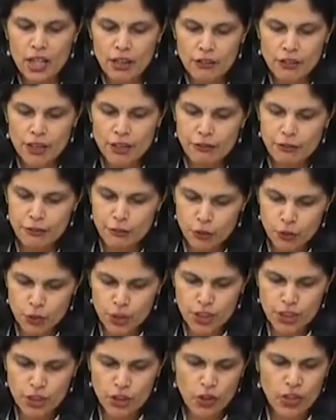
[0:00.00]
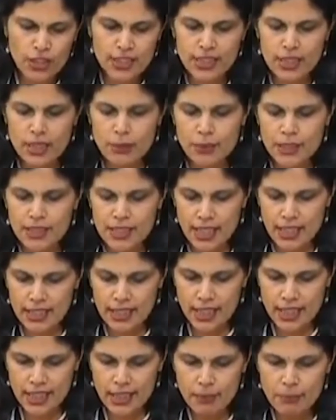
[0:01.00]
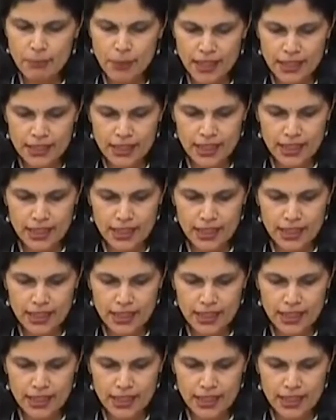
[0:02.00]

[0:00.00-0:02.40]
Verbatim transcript: वे फूड क्योस की भी जानकारी पा